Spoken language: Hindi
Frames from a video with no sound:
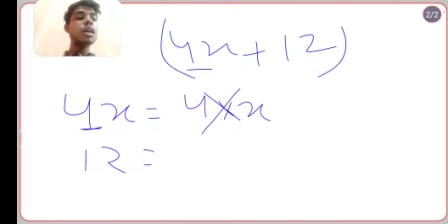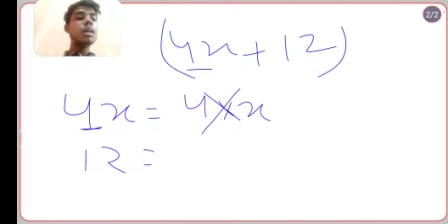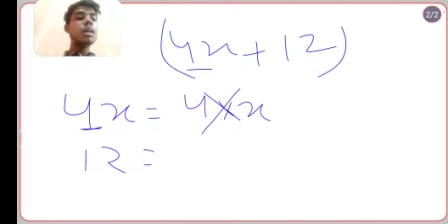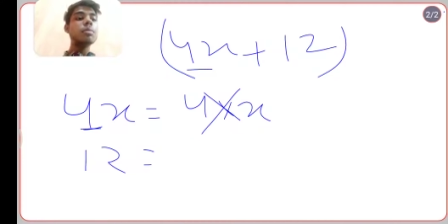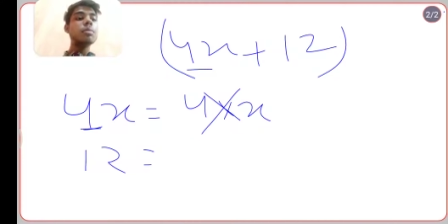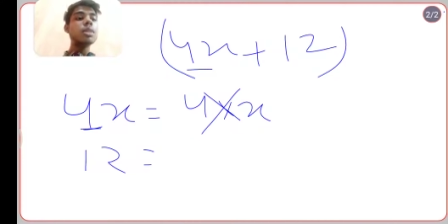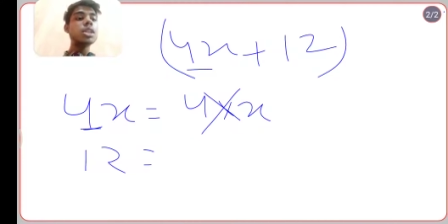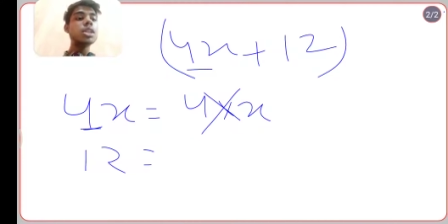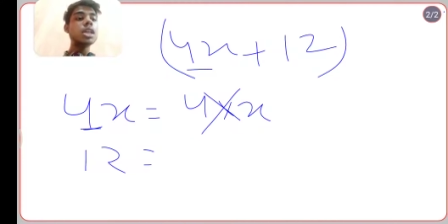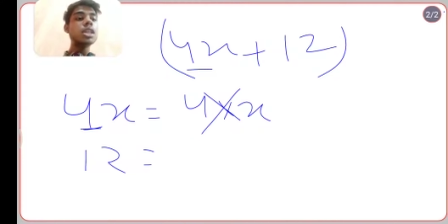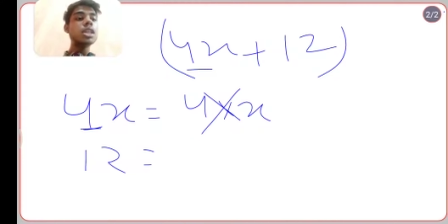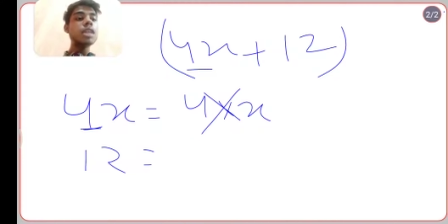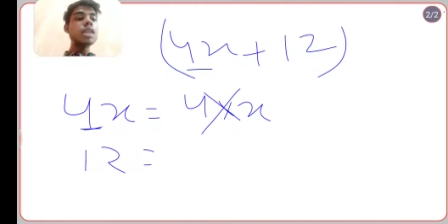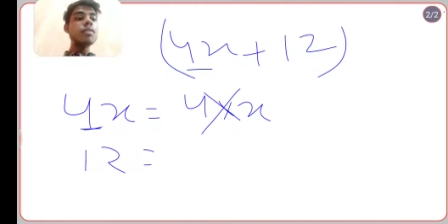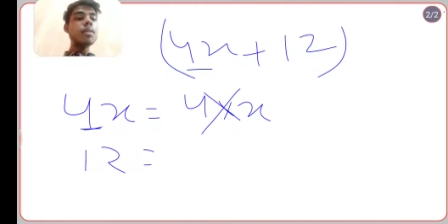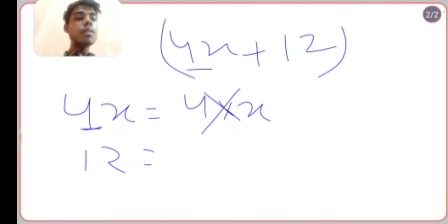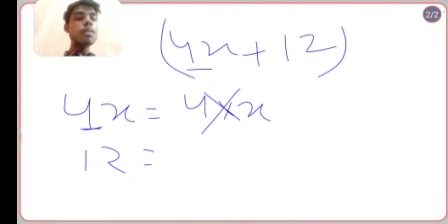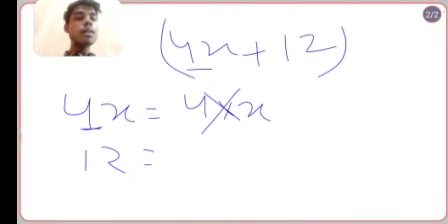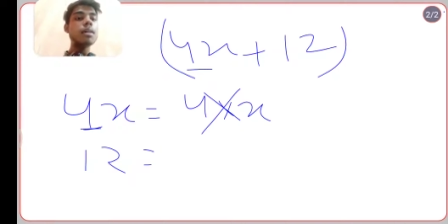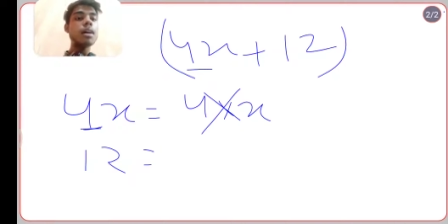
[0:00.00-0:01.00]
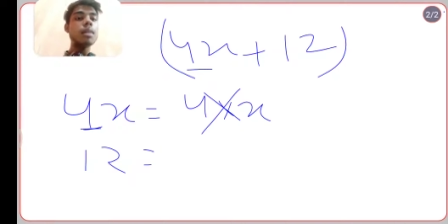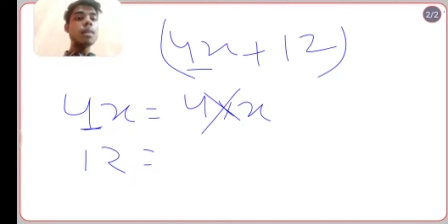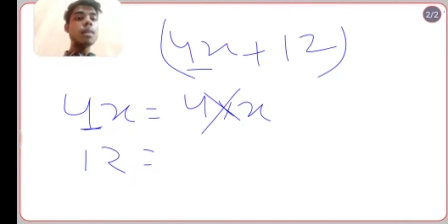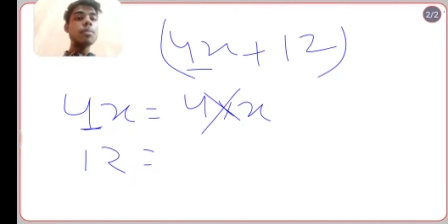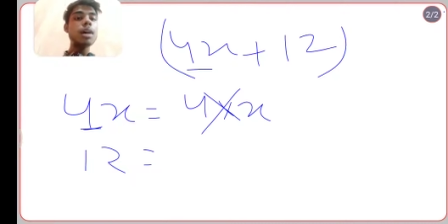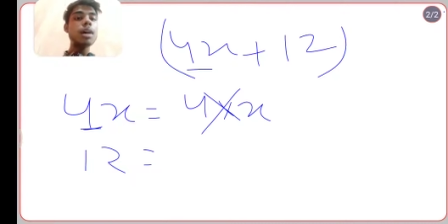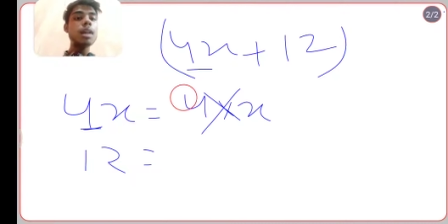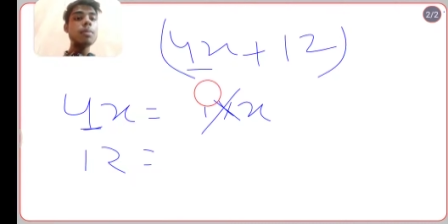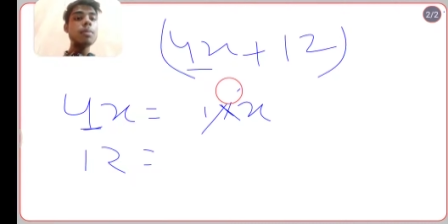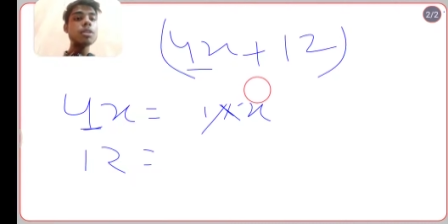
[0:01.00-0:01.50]
पीछे की तरफ
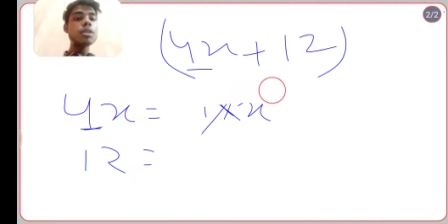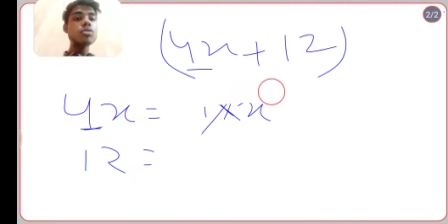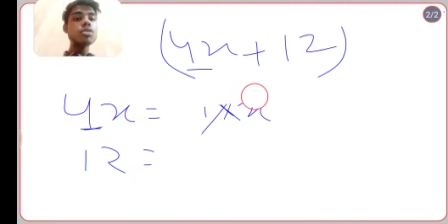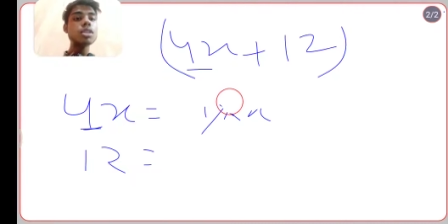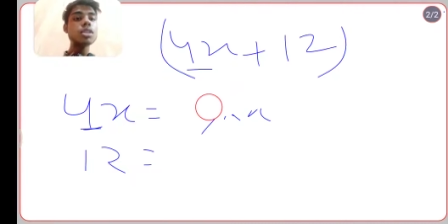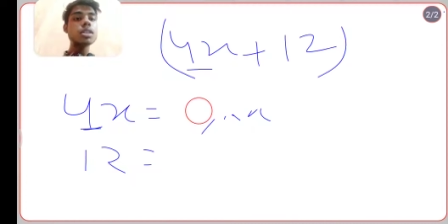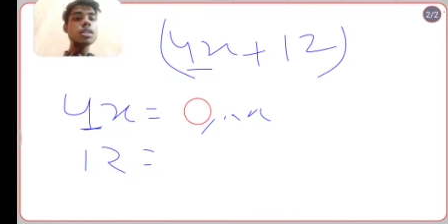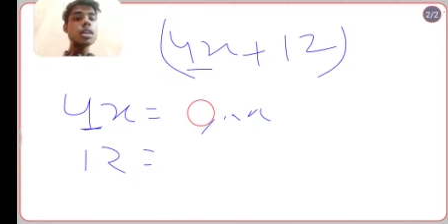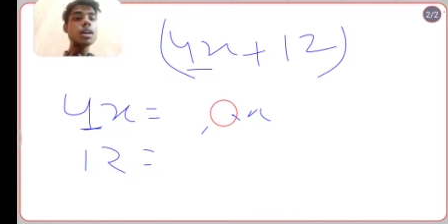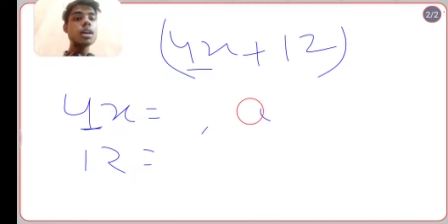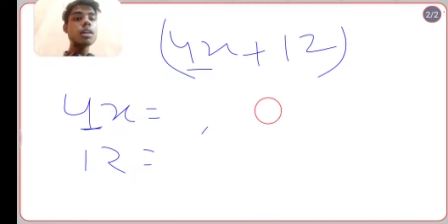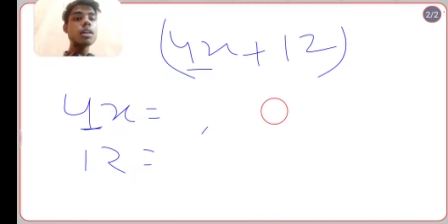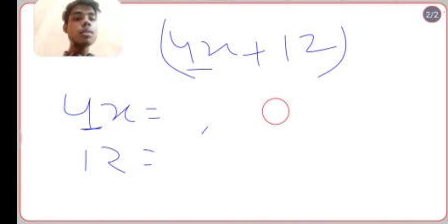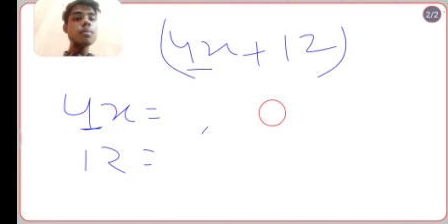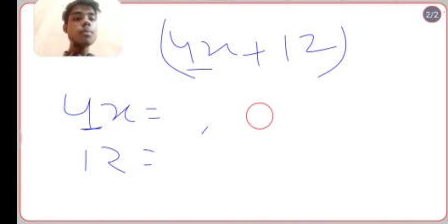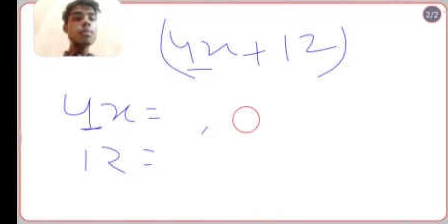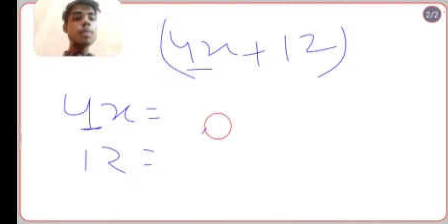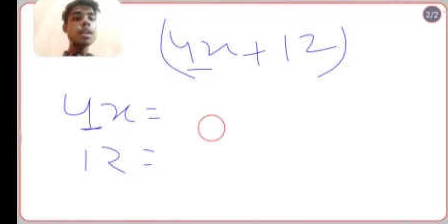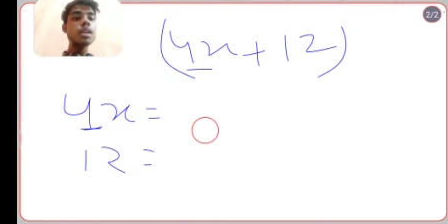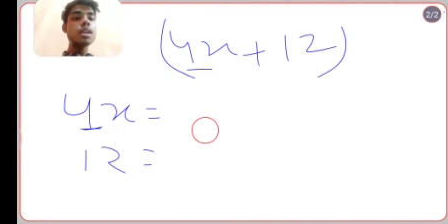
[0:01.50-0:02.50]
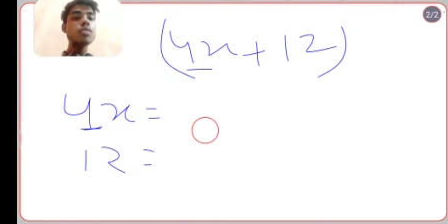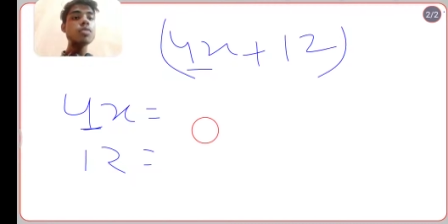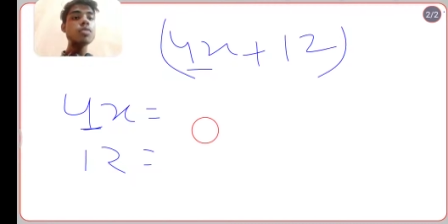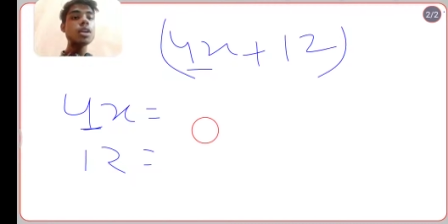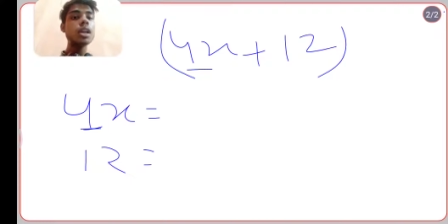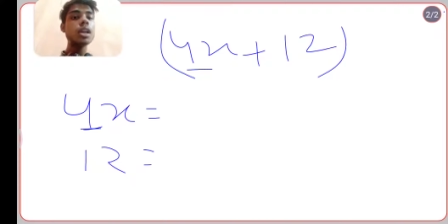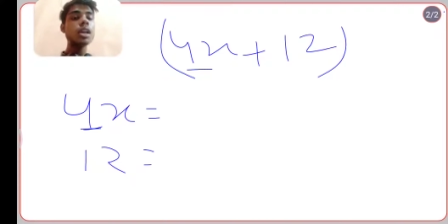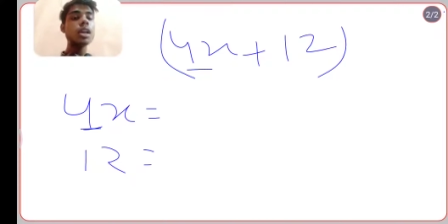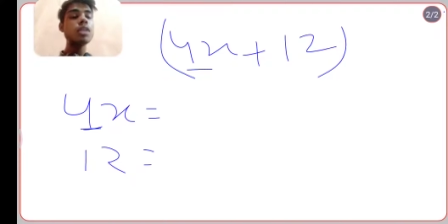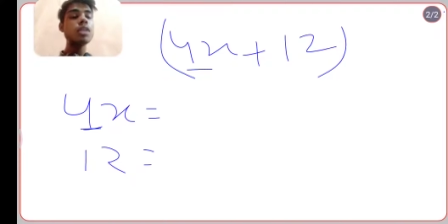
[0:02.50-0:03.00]
हमारे पास कुछ इस तरह का ब्रेक डाउन
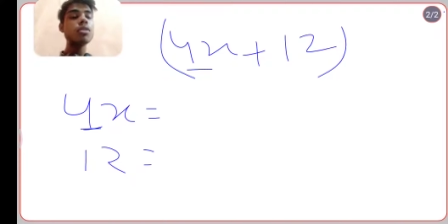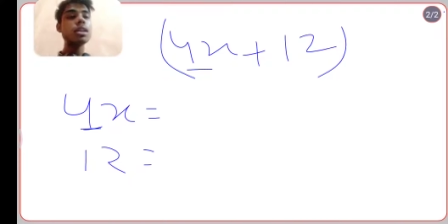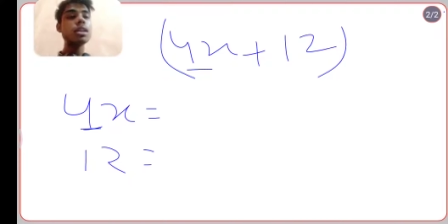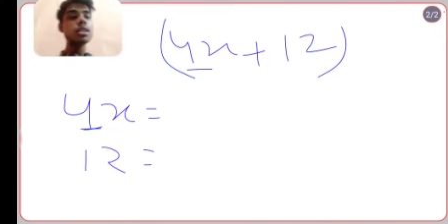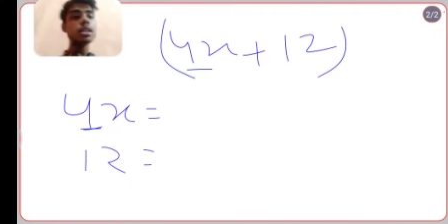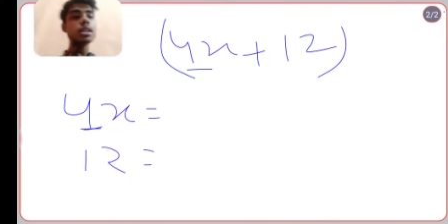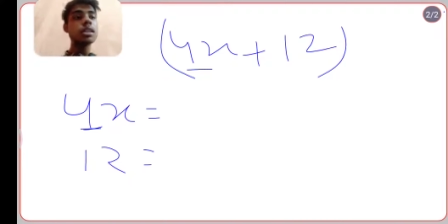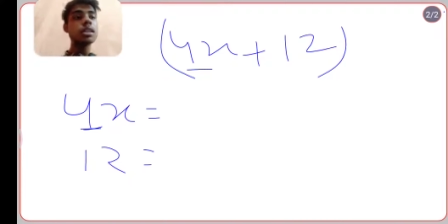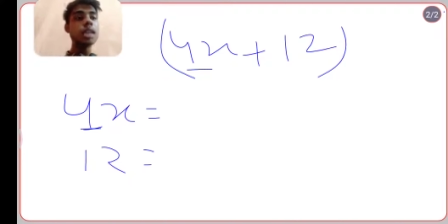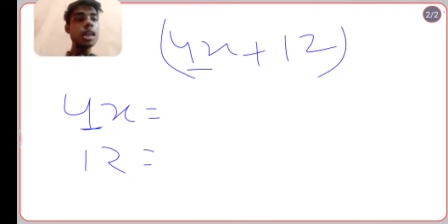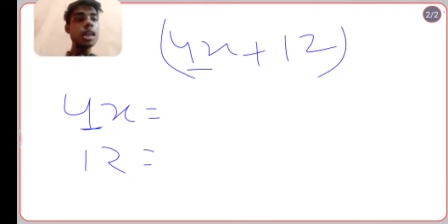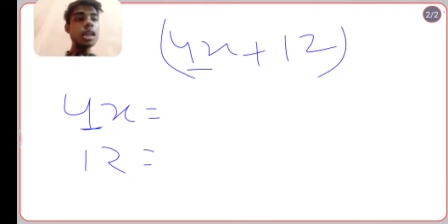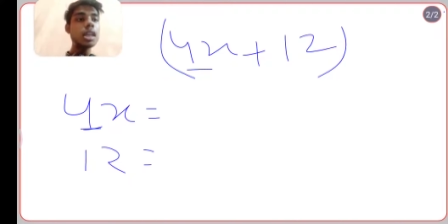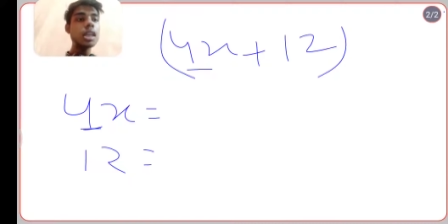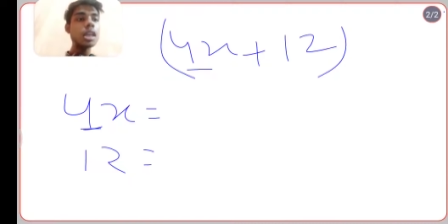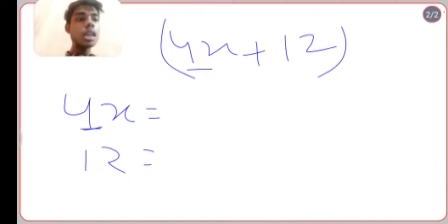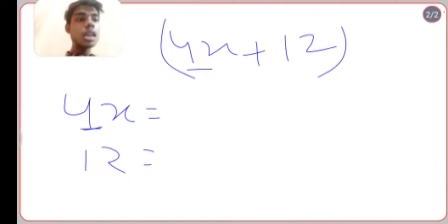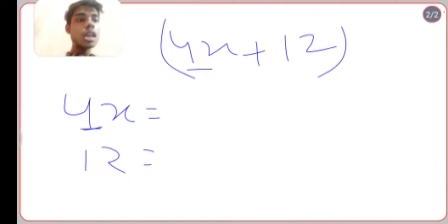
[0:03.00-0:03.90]
करने के लिए कोई डिजिट थी ही नहीं